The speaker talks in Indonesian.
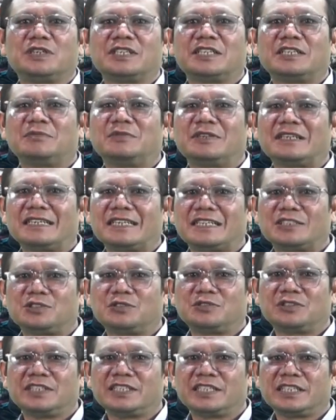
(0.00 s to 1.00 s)

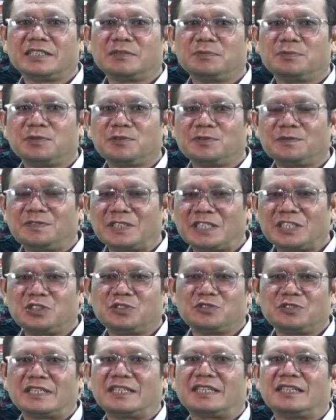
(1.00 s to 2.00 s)
hajuara bagason yang
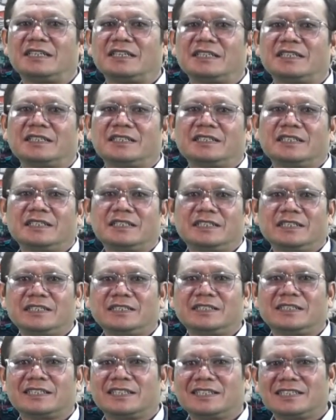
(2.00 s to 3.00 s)
profesional
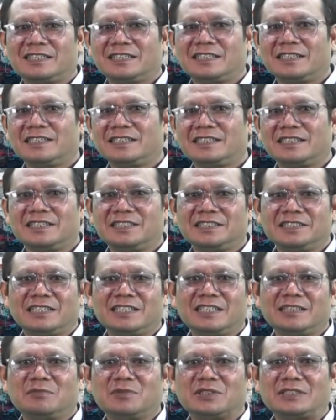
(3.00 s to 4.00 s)
di
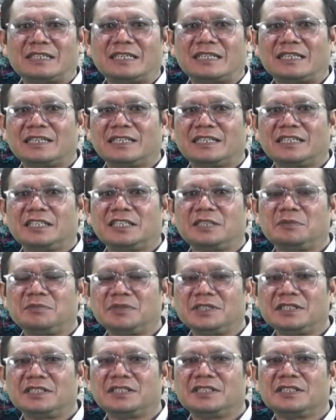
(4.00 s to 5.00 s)
tengah-tengah gereja dan
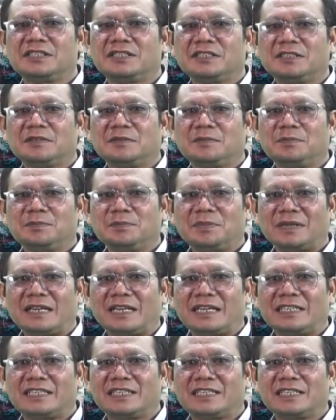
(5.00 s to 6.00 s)
masyarakat demi
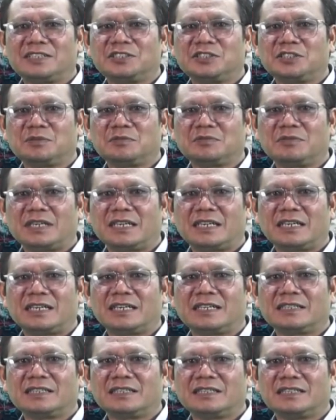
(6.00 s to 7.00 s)
pelayanan
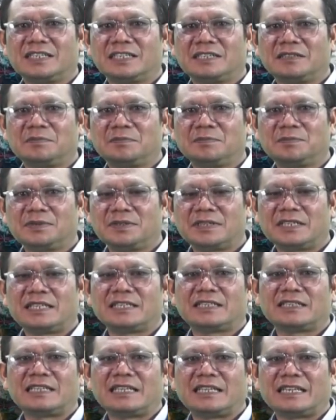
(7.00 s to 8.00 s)
jemaat dan
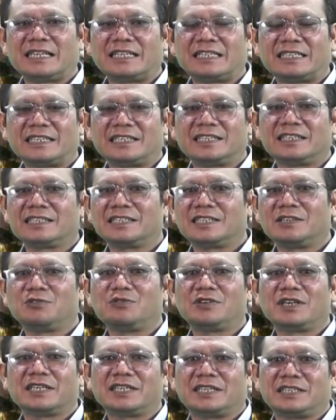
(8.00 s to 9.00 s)
penata
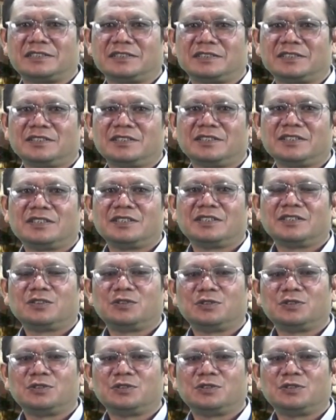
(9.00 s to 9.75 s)
layanan keuangan